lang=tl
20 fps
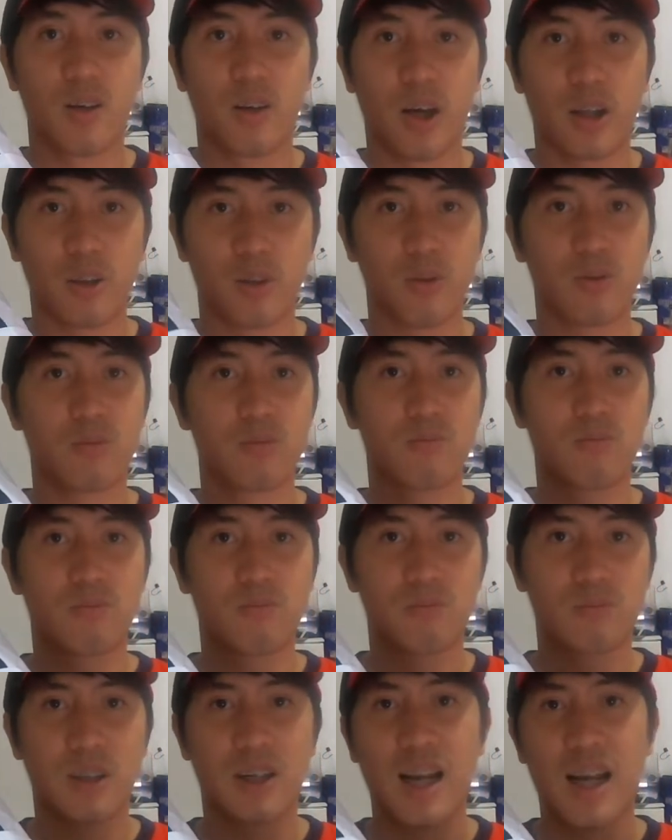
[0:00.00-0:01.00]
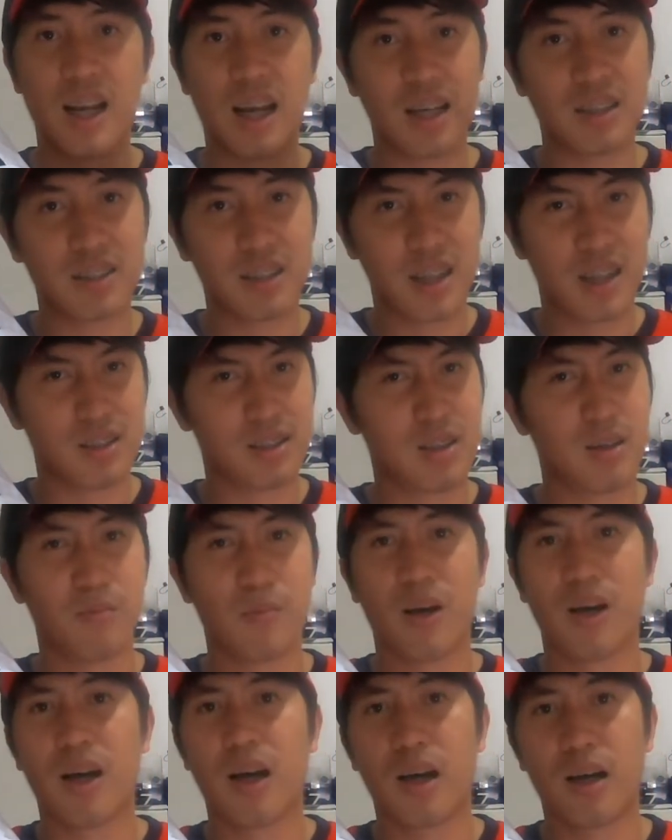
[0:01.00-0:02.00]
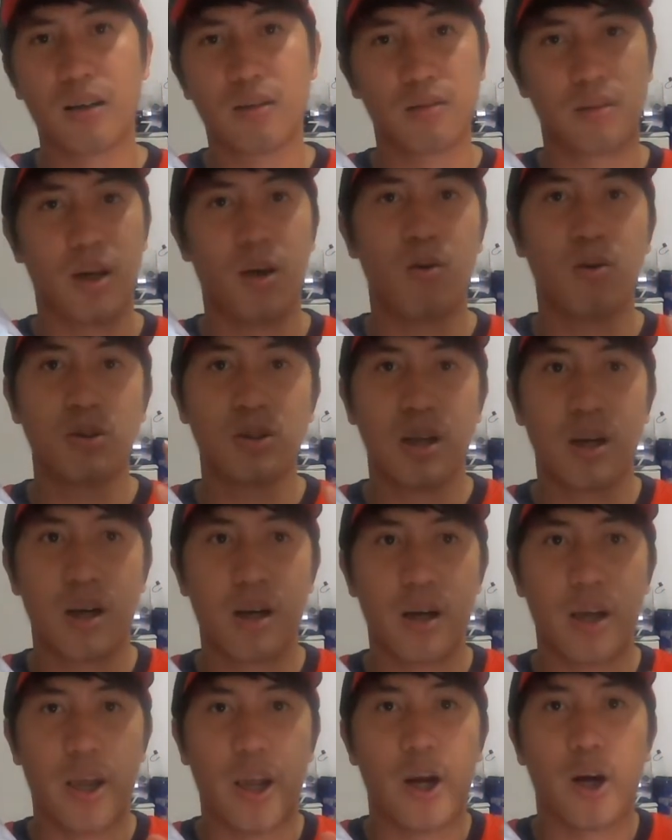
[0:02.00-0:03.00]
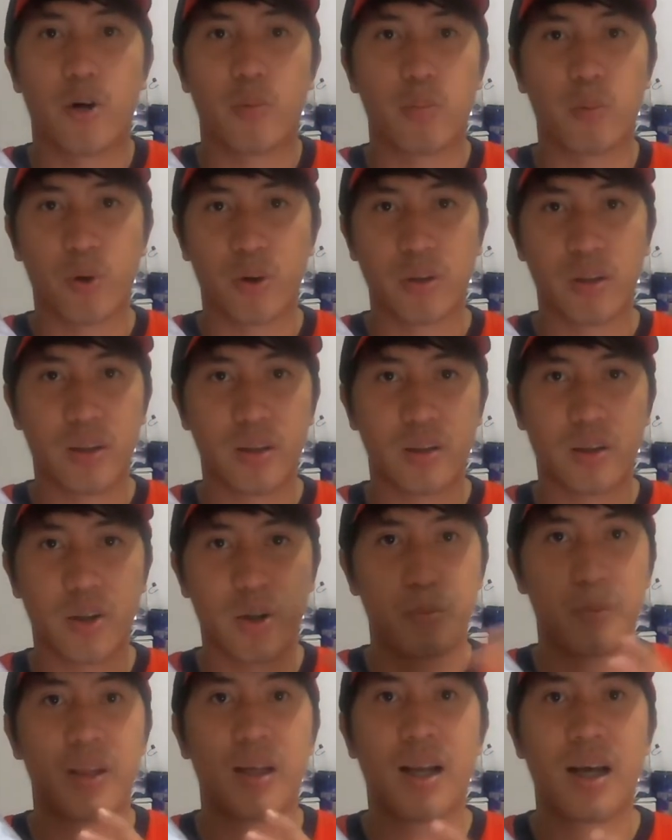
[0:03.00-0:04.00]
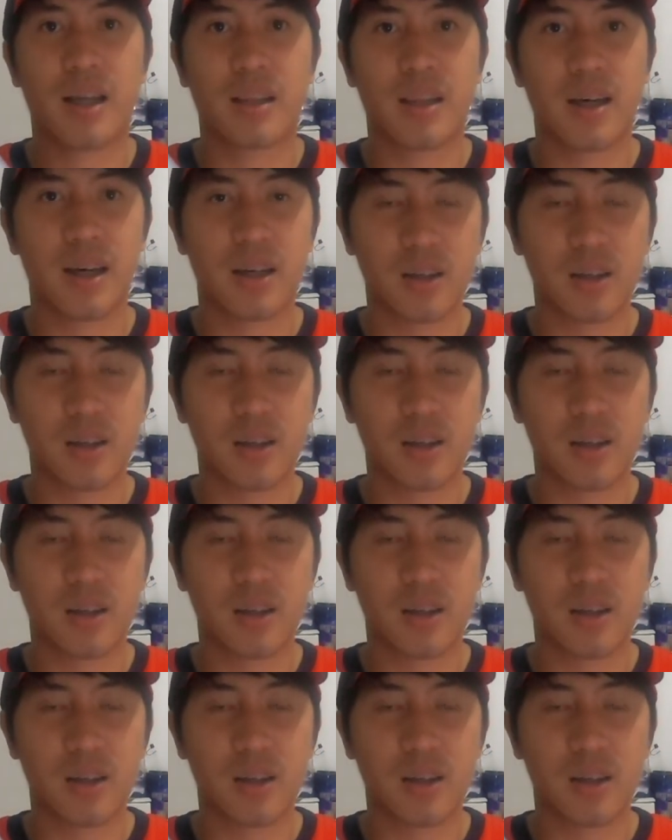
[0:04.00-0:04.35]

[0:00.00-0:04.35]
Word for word: Ito yung naglalakad sila sa parang, ewan ko, sa airport terminal ata